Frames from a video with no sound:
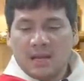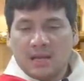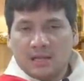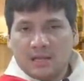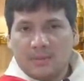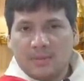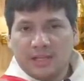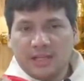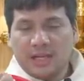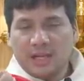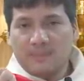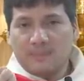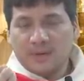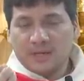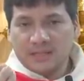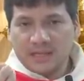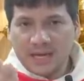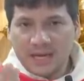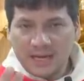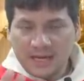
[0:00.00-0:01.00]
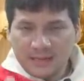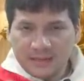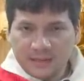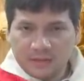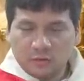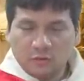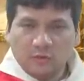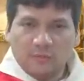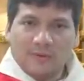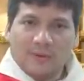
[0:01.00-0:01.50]
de manera especial de
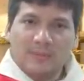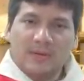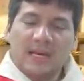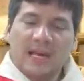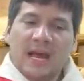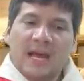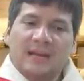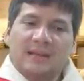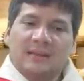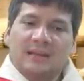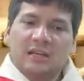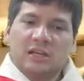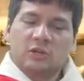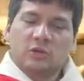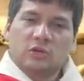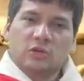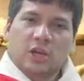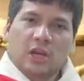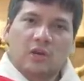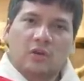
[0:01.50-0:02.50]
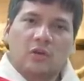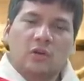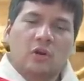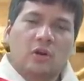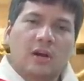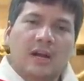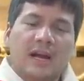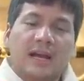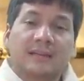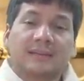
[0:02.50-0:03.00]
tus familiares, de esos que
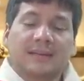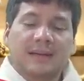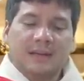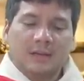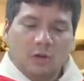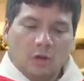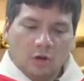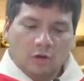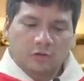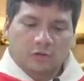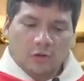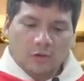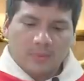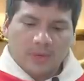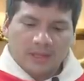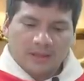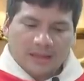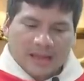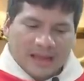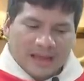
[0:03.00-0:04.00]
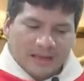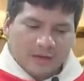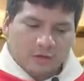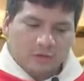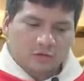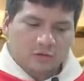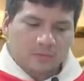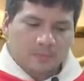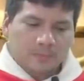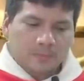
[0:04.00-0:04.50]
colocas en los comentarios,